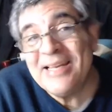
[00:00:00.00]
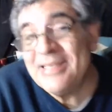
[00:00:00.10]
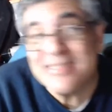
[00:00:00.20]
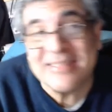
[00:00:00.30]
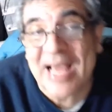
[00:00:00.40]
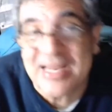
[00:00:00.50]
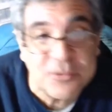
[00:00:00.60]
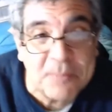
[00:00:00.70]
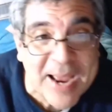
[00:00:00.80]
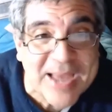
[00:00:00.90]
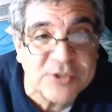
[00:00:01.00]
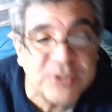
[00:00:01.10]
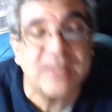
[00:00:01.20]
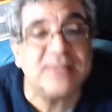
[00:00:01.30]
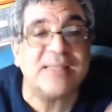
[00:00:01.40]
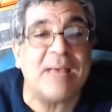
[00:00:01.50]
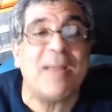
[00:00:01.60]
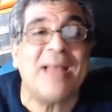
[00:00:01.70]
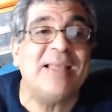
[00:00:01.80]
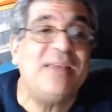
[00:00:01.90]
entidade mágica
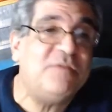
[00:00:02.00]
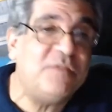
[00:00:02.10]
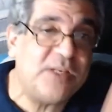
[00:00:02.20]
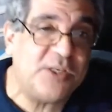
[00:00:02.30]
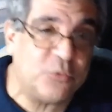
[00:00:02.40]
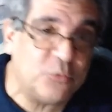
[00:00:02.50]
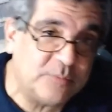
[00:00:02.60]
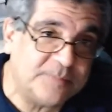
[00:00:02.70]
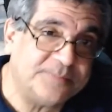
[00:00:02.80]
chamada infinito.